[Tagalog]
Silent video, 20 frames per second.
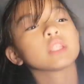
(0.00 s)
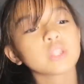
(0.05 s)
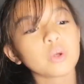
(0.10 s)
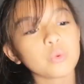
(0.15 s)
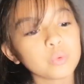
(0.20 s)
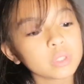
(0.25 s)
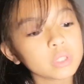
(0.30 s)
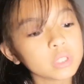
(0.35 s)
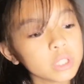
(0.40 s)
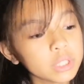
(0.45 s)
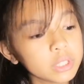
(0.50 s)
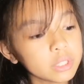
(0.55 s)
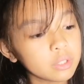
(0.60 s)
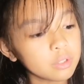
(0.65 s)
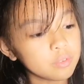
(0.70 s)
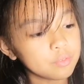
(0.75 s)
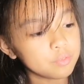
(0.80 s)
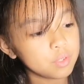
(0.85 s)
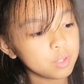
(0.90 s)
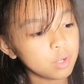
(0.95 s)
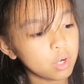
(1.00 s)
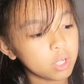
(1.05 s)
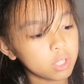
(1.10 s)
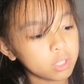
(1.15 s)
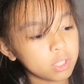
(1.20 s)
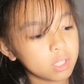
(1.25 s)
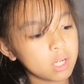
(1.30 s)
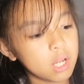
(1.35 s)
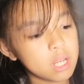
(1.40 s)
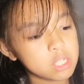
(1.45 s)
Tita Winder TV or
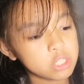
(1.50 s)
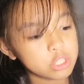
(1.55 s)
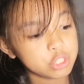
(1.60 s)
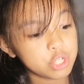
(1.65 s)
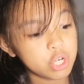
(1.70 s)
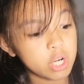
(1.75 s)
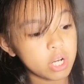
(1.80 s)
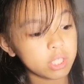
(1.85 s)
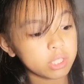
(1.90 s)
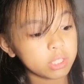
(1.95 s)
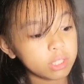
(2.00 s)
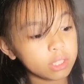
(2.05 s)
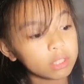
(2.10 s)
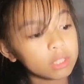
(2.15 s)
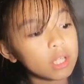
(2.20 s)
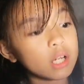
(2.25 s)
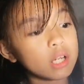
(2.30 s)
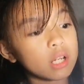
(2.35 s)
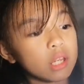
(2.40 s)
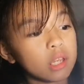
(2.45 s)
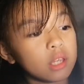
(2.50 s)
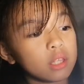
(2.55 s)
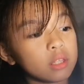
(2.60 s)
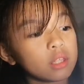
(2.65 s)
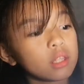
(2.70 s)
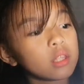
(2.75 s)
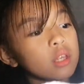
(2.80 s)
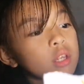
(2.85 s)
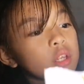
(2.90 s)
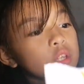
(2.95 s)
galing siya kay Tita Rain.
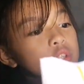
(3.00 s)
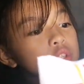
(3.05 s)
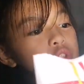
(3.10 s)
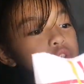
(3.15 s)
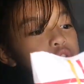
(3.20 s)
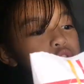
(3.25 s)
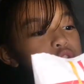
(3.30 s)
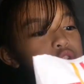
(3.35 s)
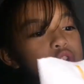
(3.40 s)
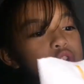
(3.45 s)
Hindi